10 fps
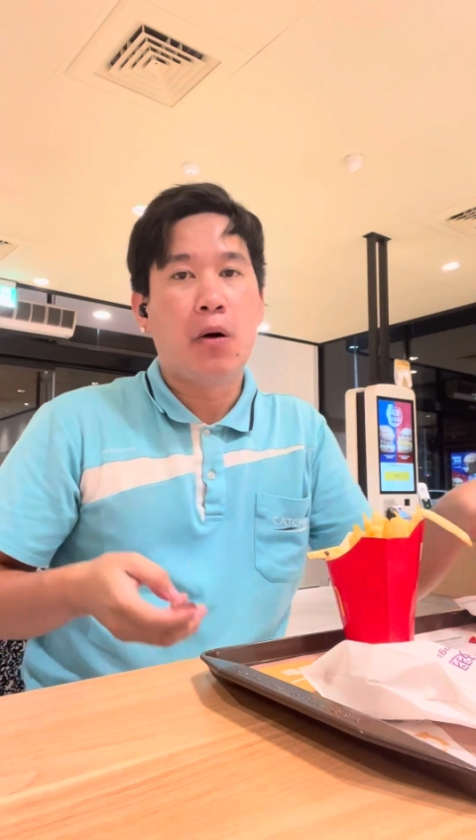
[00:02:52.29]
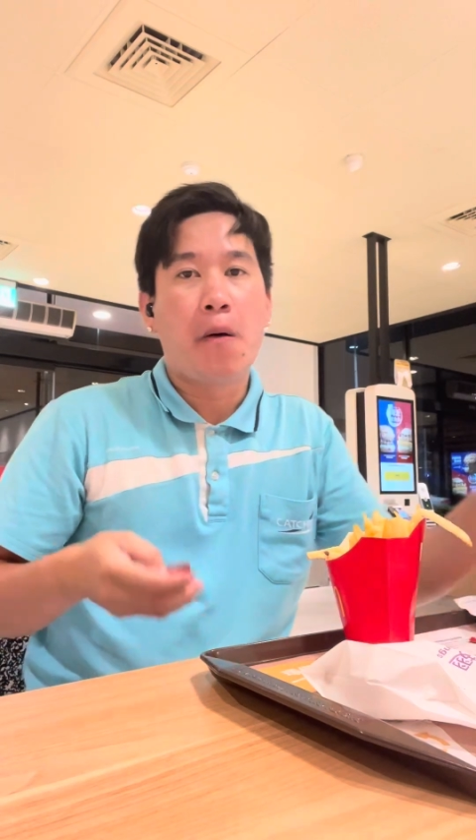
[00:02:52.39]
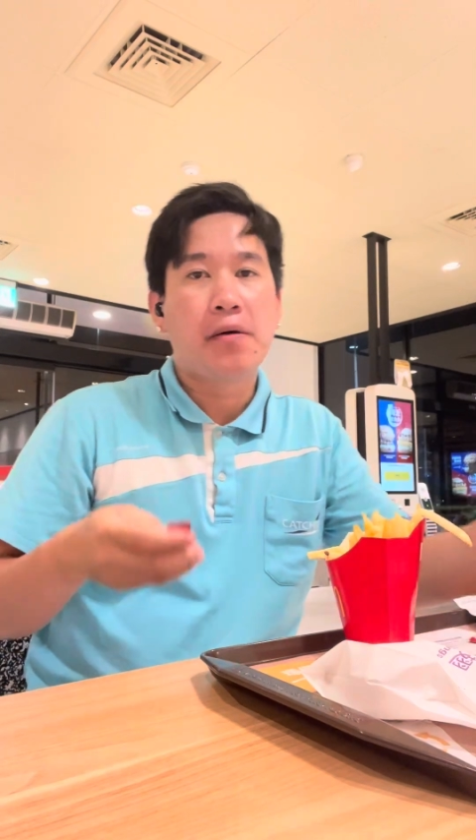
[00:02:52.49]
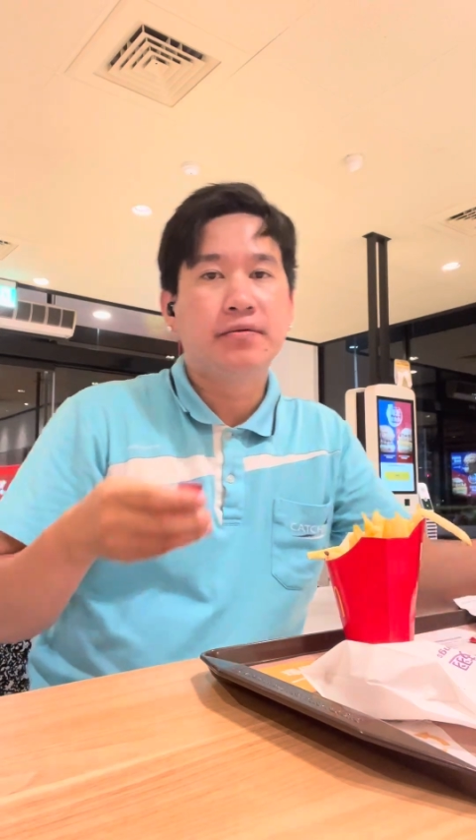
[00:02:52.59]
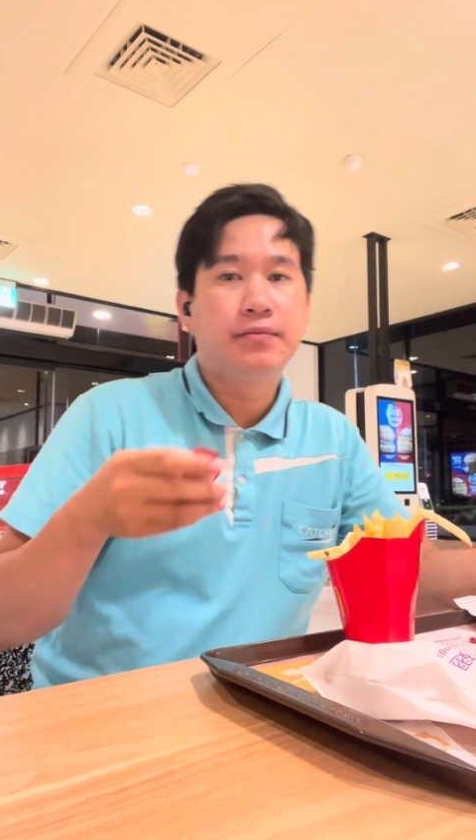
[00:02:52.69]

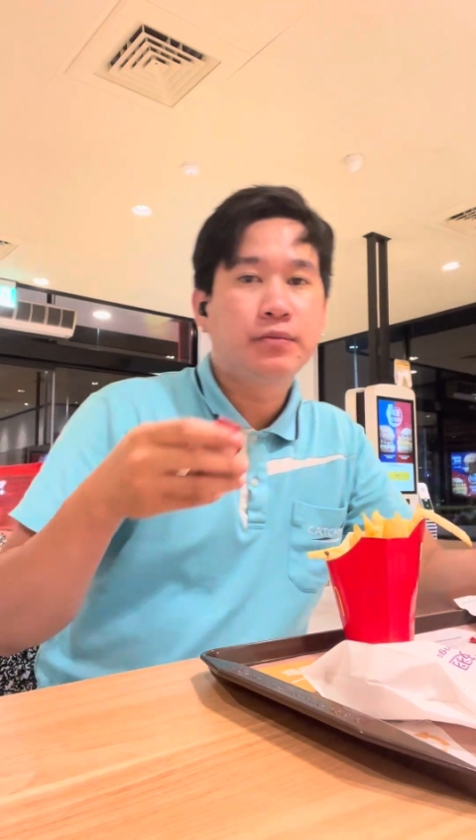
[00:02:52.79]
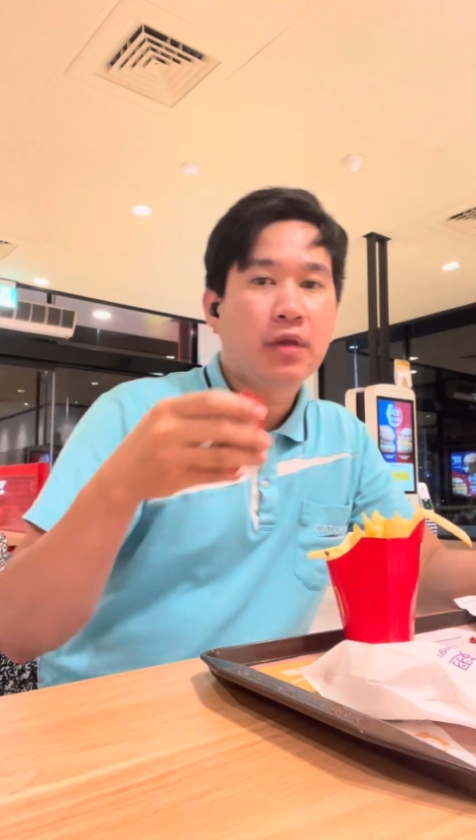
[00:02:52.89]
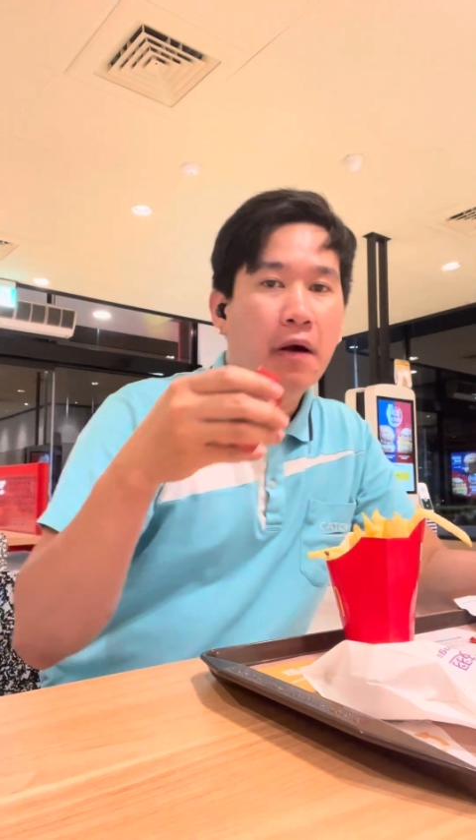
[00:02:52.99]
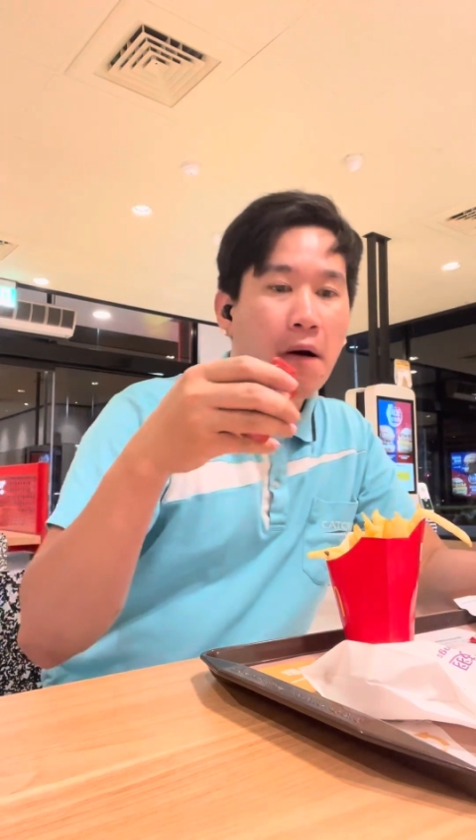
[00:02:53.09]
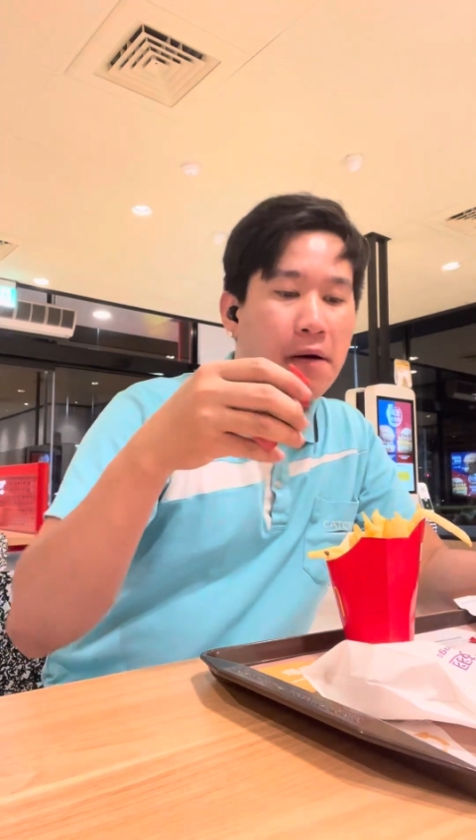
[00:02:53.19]
McDonald's
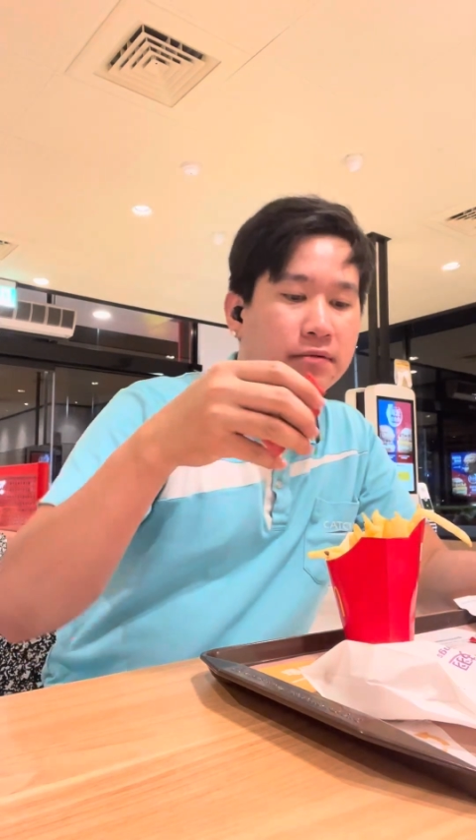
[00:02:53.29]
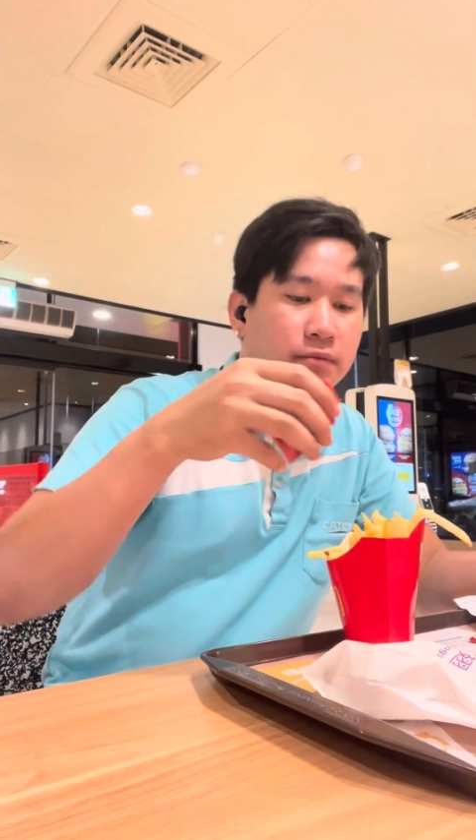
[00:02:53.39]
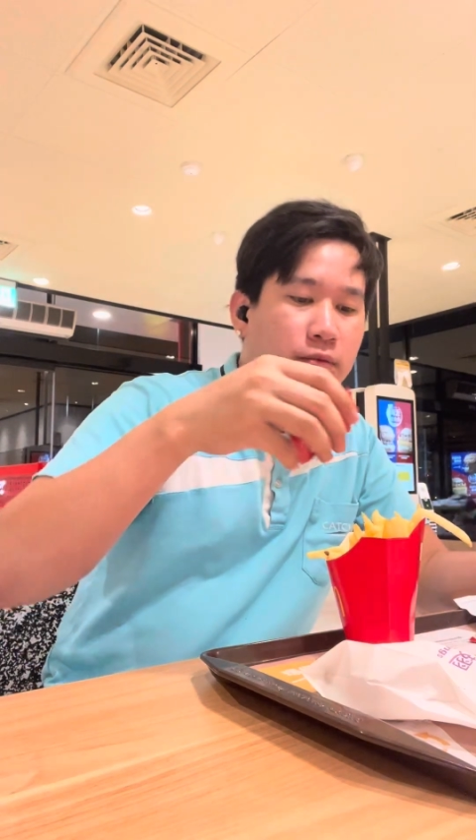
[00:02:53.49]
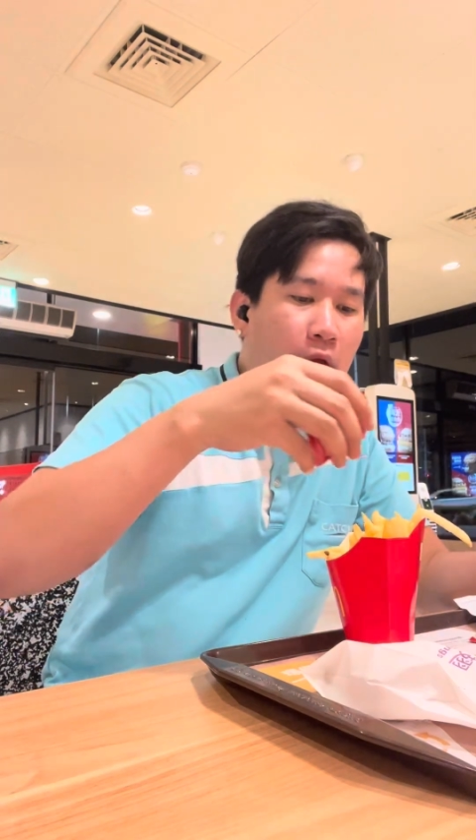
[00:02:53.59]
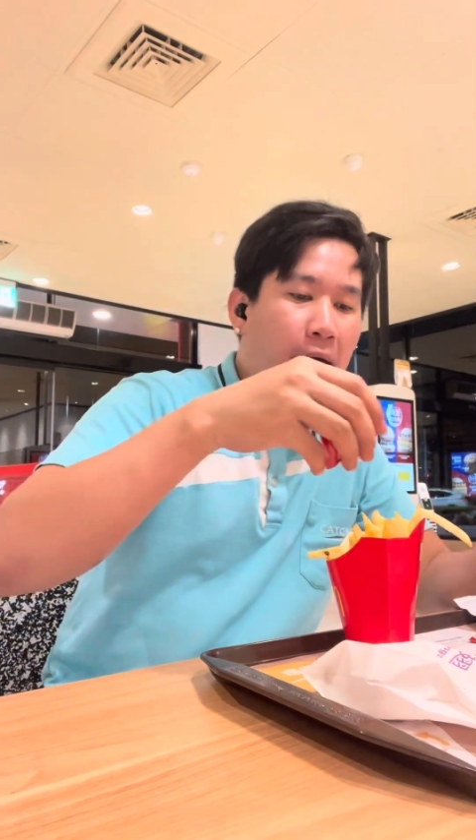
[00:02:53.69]
sa
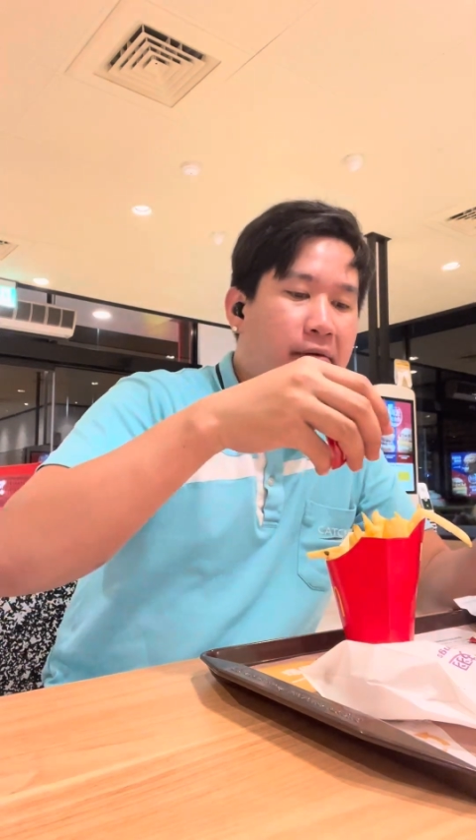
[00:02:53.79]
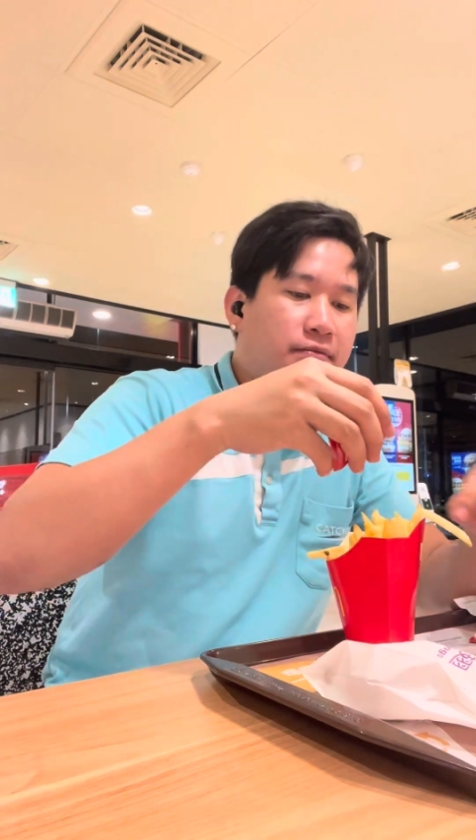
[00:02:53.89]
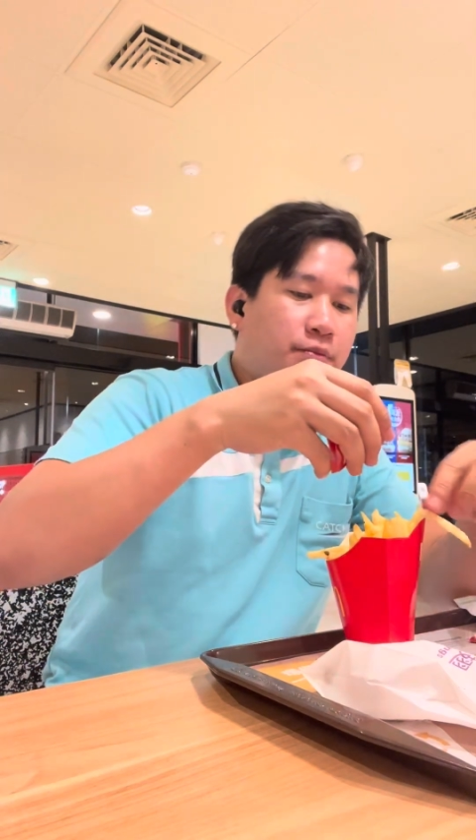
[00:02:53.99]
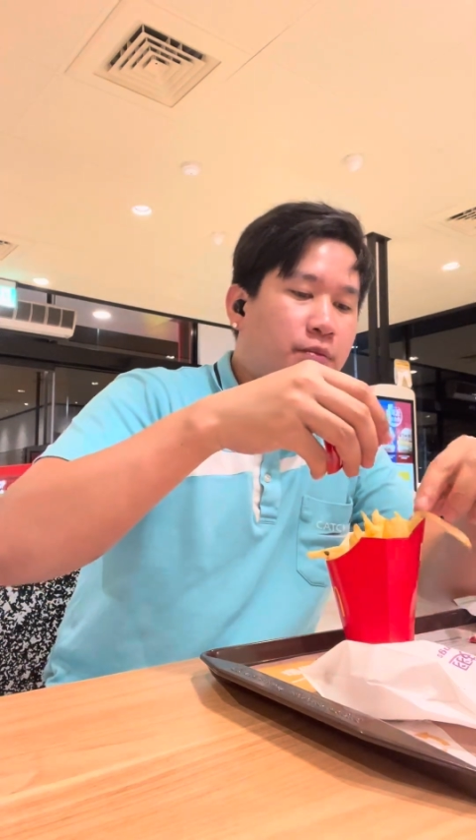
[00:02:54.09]
Taiwan.